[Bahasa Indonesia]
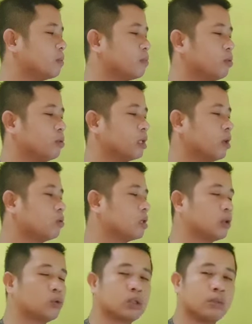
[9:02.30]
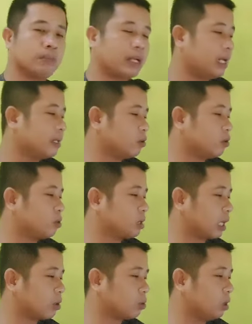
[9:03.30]
10 tahun
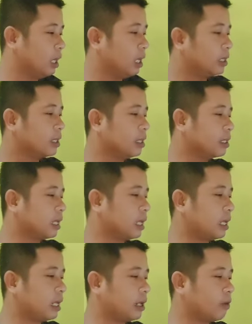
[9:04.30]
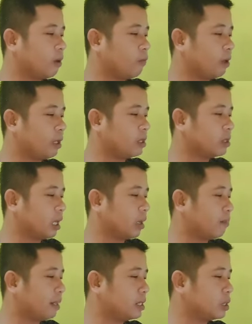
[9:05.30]
1971 tentang hari wafat Isa
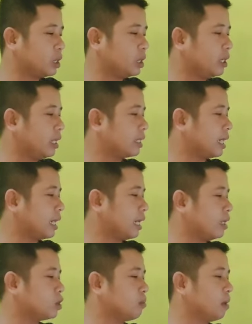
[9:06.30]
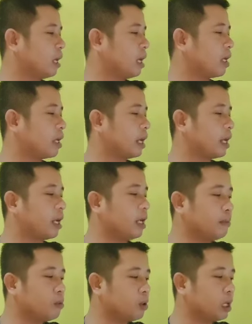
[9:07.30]
Al-Masih dinyatakan sebagai hari raya
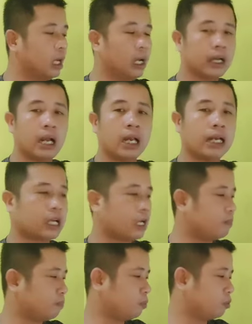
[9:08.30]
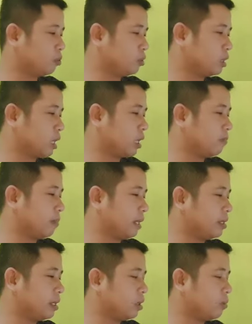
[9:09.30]
libur dan keputusan
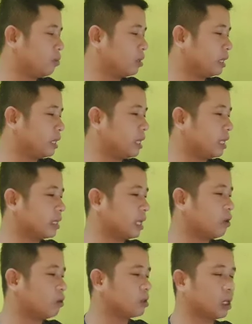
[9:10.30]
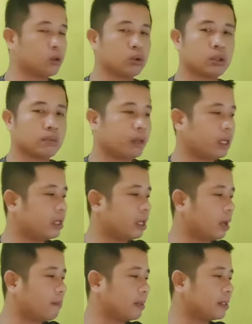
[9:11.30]
Presiden nomor 3 tahun
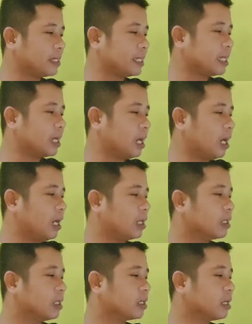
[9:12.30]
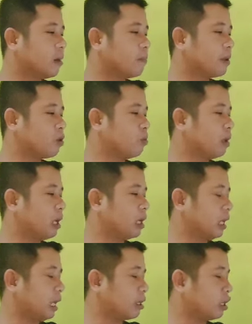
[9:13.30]
1983 tentang
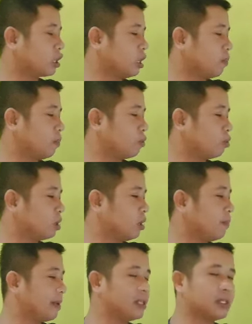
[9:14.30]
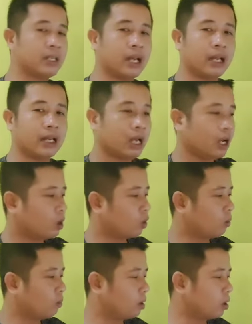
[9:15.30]
perubahan atas keputusan Presiden
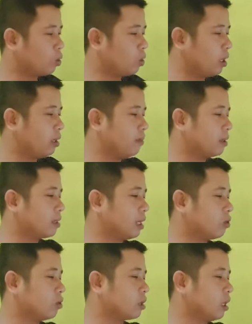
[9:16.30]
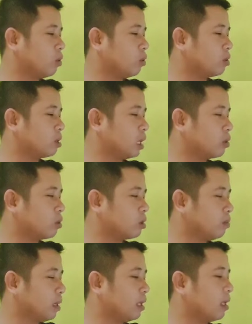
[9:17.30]
nomor 251 tahun
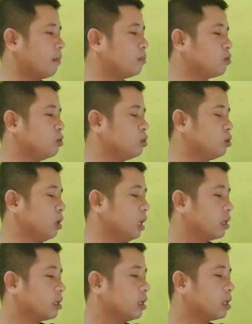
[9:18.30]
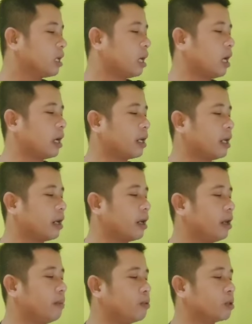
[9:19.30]
1967 tentang hari-hari
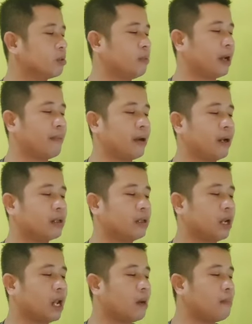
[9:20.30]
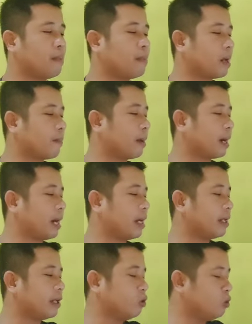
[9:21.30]
libur sebagaimana telah beberapa
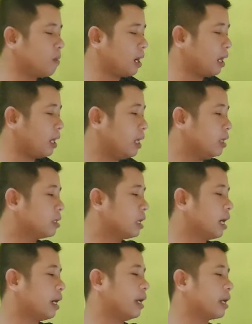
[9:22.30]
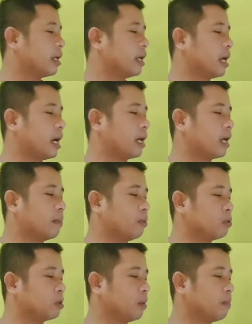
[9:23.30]
kali diubah terakhir dengan
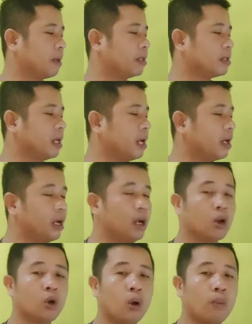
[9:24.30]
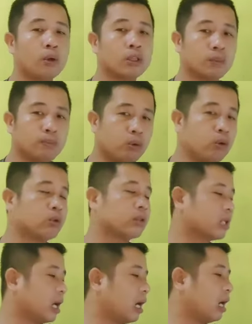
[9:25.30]
keputusan Presiden nomor 10
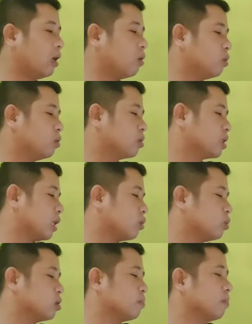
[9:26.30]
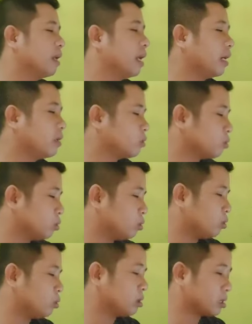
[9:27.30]
tahun 1971
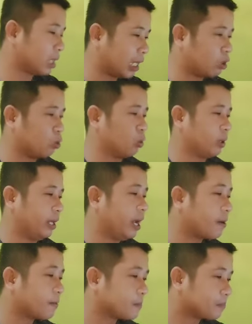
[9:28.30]
ya.